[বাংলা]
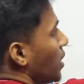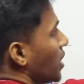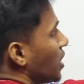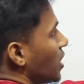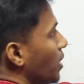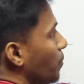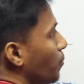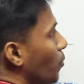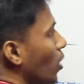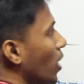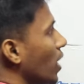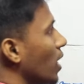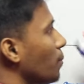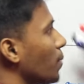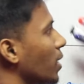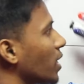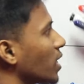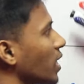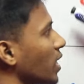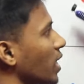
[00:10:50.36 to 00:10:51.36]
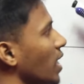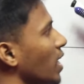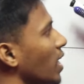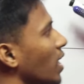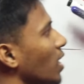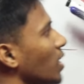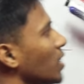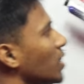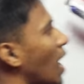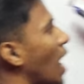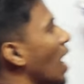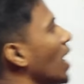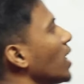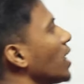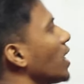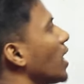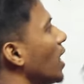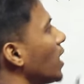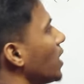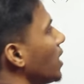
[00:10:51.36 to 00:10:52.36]
বৃষ্টি পড়ার এই বেগটাকে
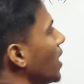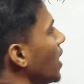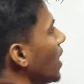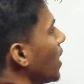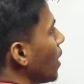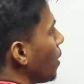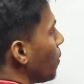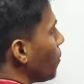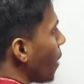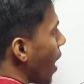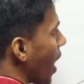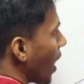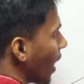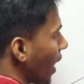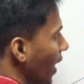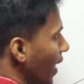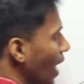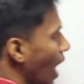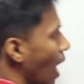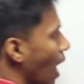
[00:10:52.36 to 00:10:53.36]
ধাক্কা দিয়ে বাঁকায়ে